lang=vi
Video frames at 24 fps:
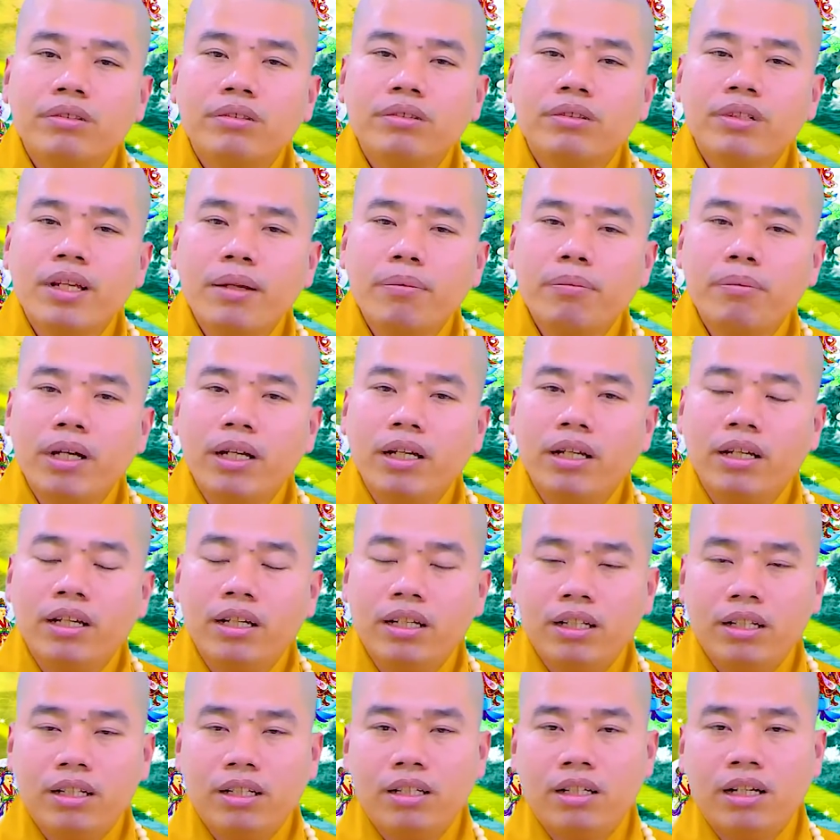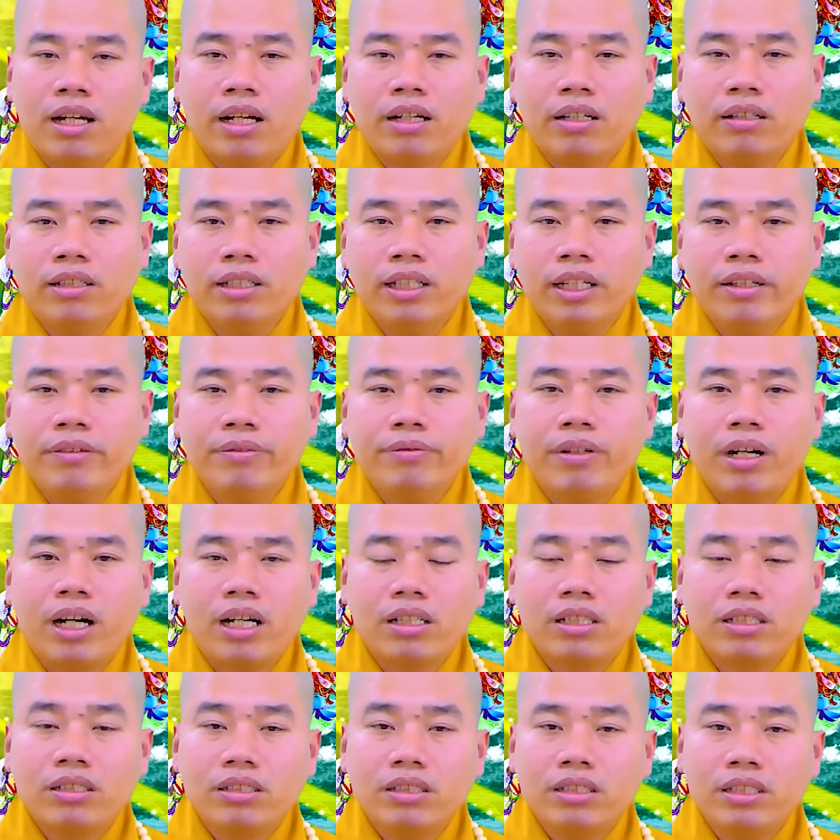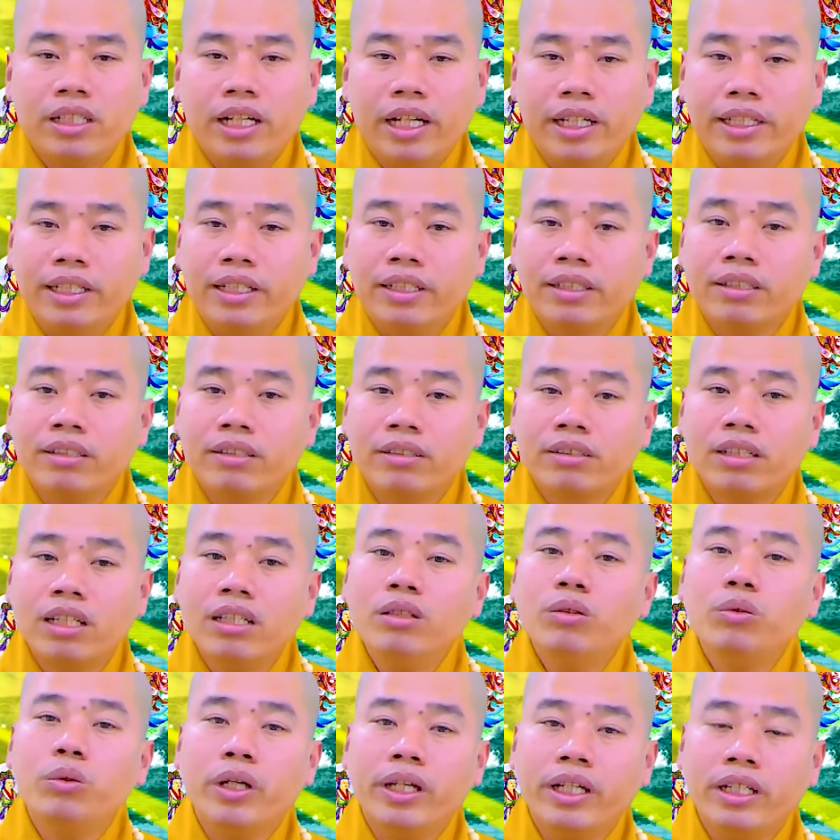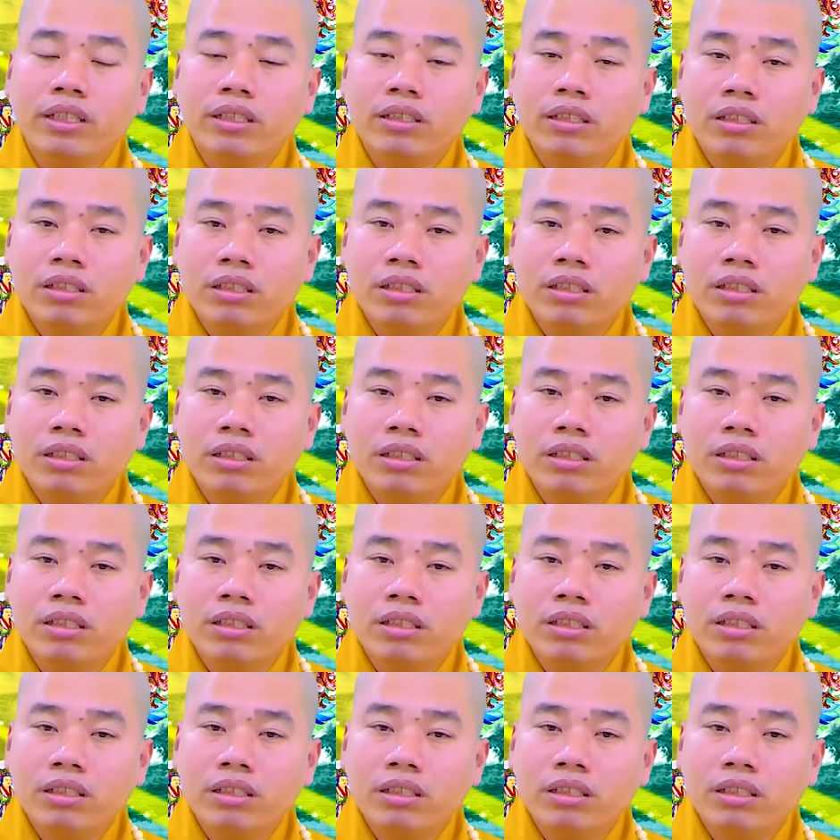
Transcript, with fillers: nên mình là người niệm phật gây dựng được tính nguyện